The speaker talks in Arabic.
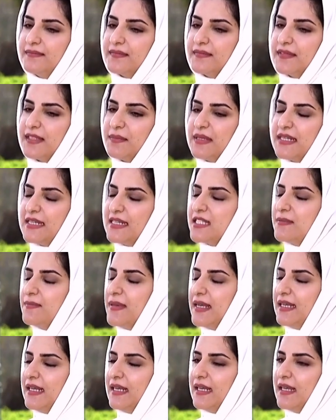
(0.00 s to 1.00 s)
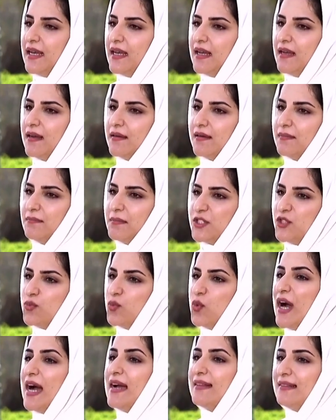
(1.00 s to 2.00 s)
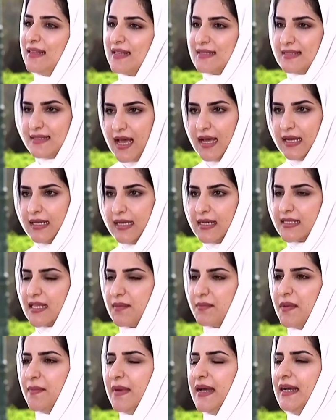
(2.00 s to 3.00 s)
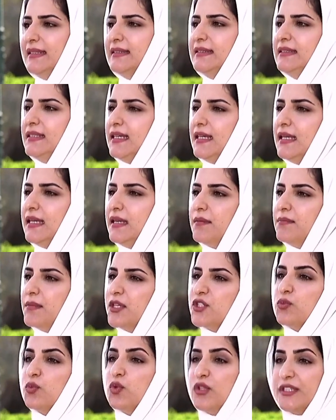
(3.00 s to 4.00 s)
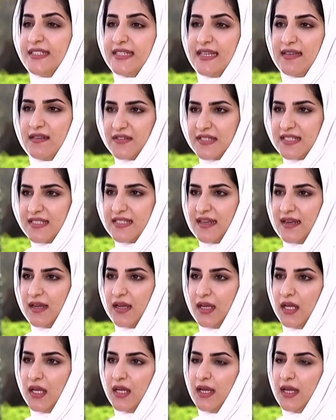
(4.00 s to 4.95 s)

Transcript: بالنسبة لمجموعات آه، الأزياء اللي أصممها عندي مجموعتين في السنة